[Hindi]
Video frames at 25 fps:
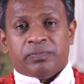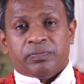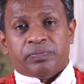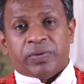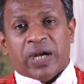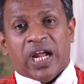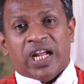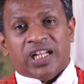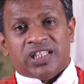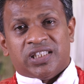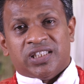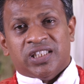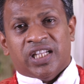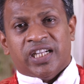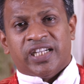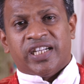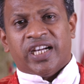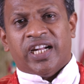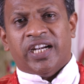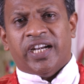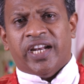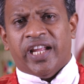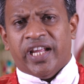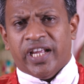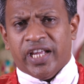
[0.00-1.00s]
प्रार्थना
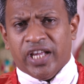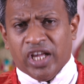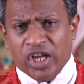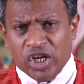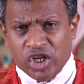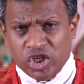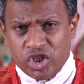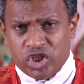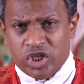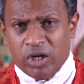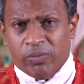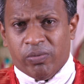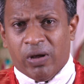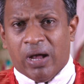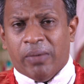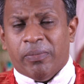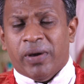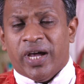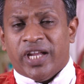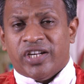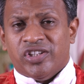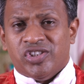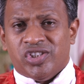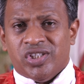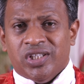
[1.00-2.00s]
करना है जब
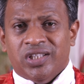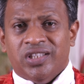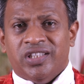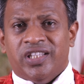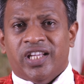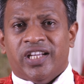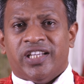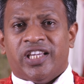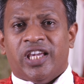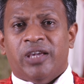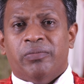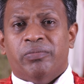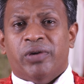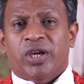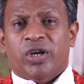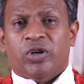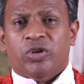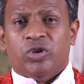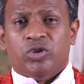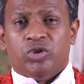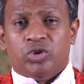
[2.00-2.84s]
हमारे जिंदगी में